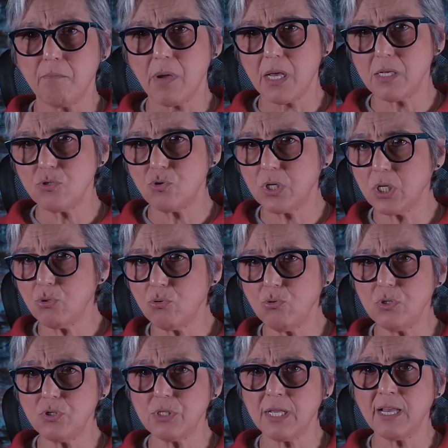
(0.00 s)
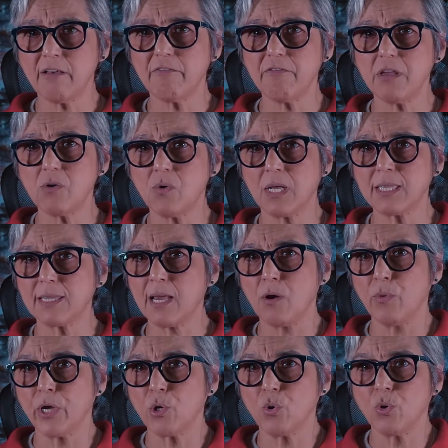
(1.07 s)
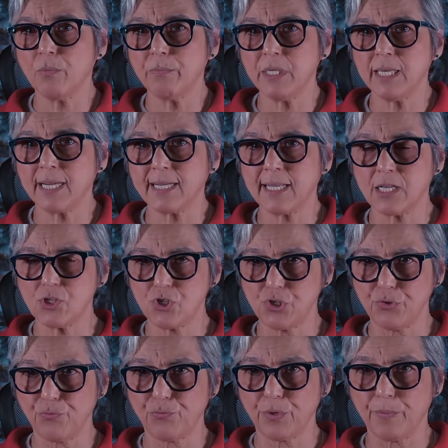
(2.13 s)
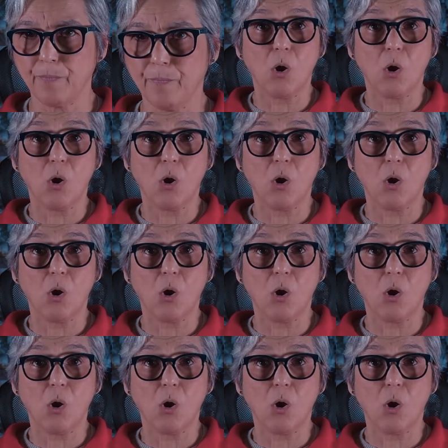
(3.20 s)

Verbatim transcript: Mas o que tudo isso tem a ver com a tal economia criativa?